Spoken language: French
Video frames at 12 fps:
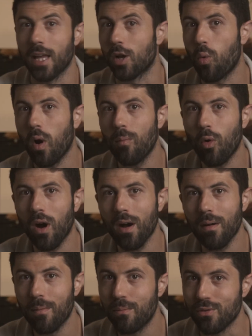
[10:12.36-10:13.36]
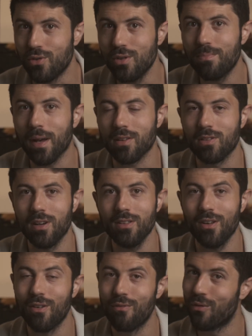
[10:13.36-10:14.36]
Et crois-moi, plus d'une
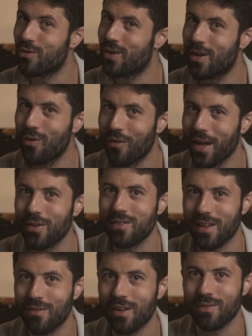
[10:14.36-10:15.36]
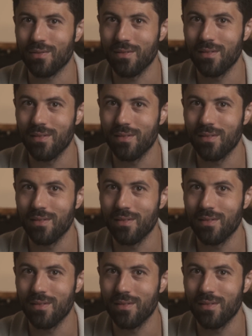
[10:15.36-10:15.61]
personne vont vous découvrir de cette façon.